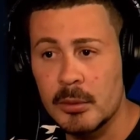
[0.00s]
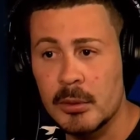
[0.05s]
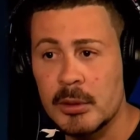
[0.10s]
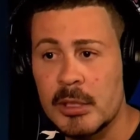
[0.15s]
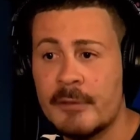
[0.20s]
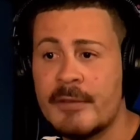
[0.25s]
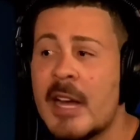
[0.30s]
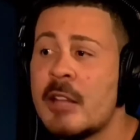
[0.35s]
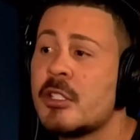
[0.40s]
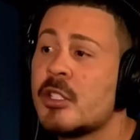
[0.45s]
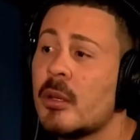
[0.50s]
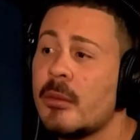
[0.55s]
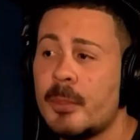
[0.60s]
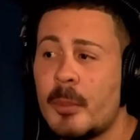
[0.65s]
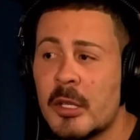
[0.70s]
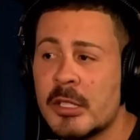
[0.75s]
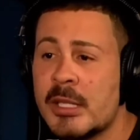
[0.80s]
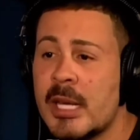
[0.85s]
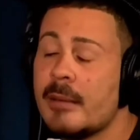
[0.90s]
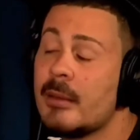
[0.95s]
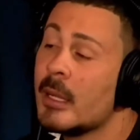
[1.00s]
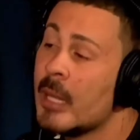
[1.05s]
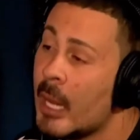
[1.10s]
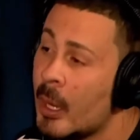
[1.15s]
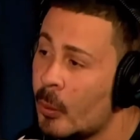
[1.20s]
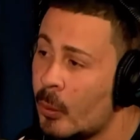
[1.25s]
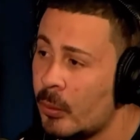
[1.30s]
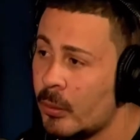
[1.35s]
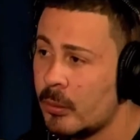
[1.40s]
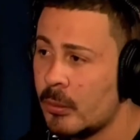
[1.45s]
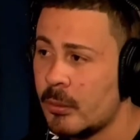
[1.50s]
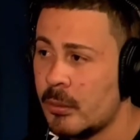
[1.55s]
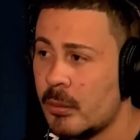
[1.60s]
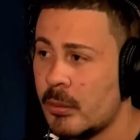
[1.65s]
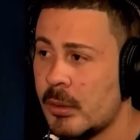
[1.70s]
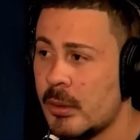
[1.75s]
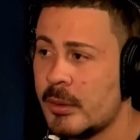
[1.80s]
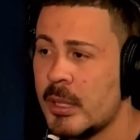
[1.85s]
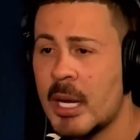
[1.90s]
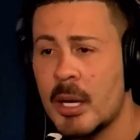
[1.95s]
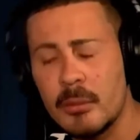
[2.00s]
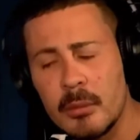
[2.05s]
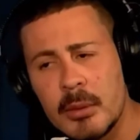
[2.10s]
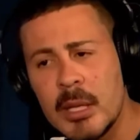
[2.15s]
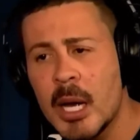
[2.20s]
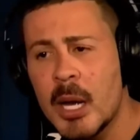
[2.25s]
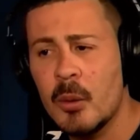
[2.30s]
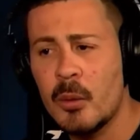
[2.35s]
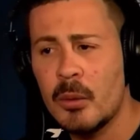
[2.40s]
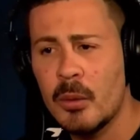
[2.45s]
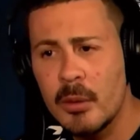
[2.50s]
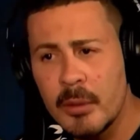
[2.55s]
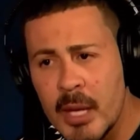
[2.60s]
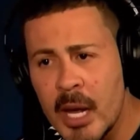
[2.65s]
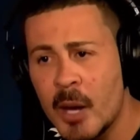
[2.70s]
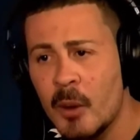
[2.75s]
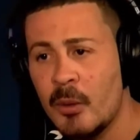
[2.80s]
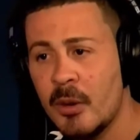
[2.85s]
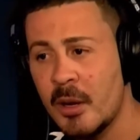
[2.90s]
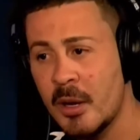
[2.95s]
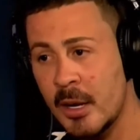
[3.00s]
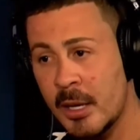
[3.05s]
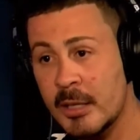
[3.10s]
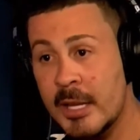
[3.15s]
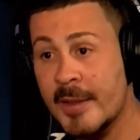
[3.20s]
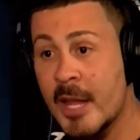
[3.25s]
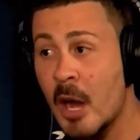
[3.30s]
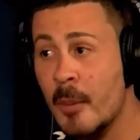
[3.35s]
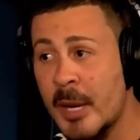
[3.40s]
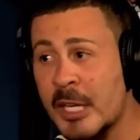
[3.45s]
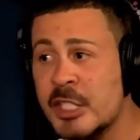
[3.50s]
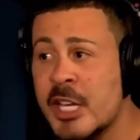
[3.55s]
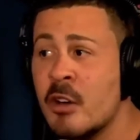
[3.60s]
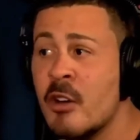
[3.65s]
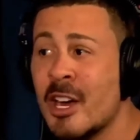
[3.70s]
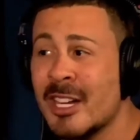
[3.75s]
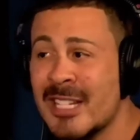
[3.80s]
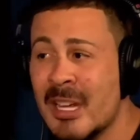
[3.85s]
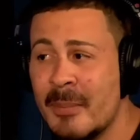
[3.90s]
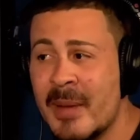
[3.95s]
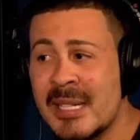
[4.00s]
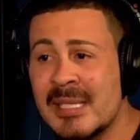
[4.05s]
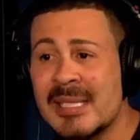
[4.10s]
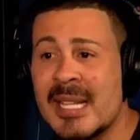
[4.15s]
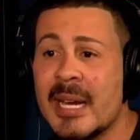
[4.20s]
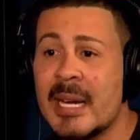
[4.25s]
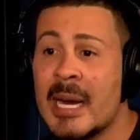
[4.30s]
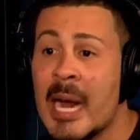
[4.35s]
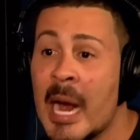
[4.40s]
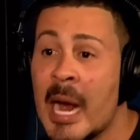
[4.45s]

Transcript: Você faz no seu... Posso ser? Não. Não, não, não. Entendeu? É porque chega uma hora também que e você pra